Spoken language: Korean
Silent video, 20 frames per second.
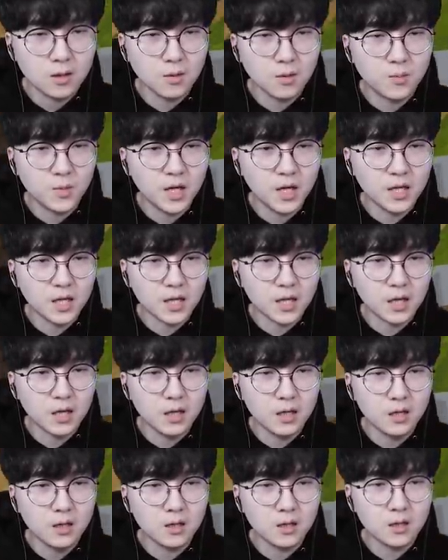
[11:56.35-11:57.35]
미안하다
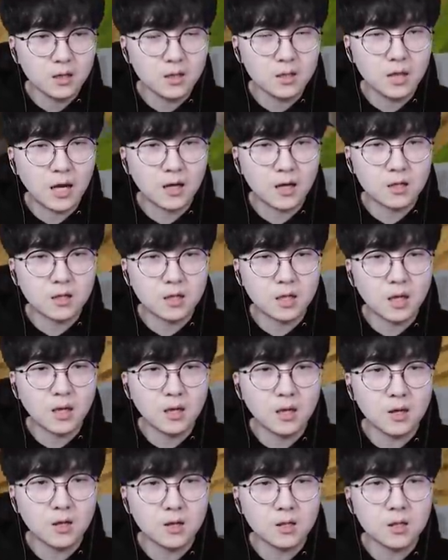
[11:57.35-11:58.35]
내가
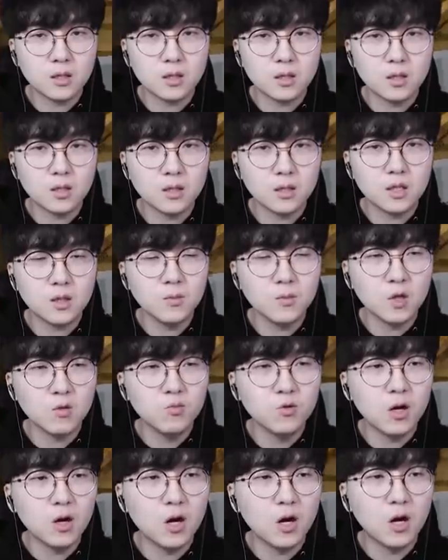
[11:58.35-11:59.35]
그때 침대
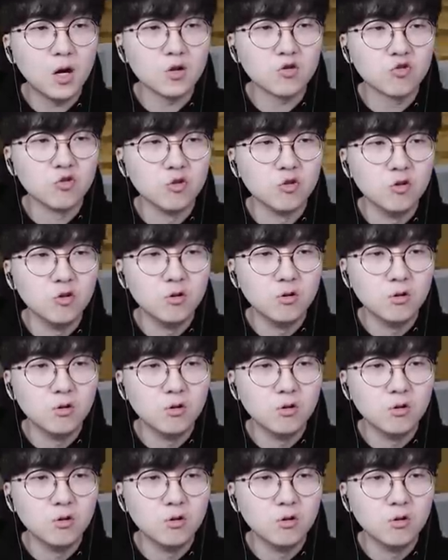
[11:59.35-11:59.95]
훔쳐가가지고